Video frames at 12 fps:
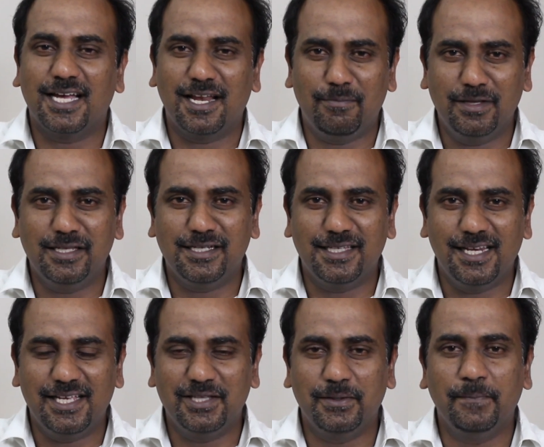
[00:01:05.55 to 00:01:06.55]
చాలామందికి
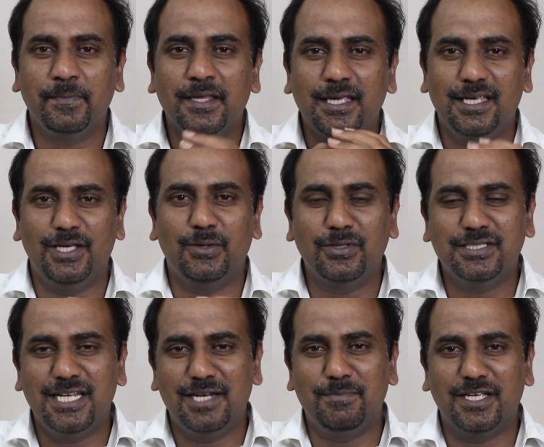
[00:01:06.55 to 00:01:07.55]
తెలియదు ఈరోజు
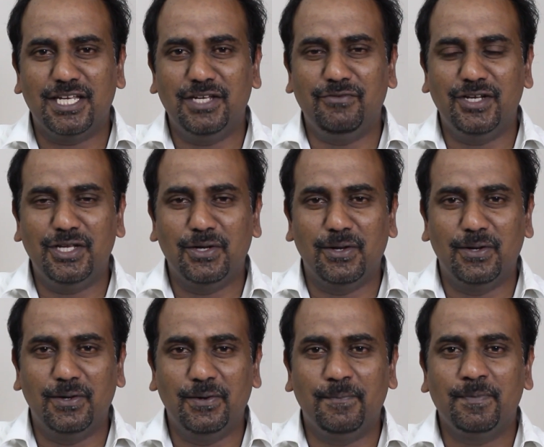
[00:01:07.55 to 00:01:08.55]
నేను మీకు ఈ వీడియోలో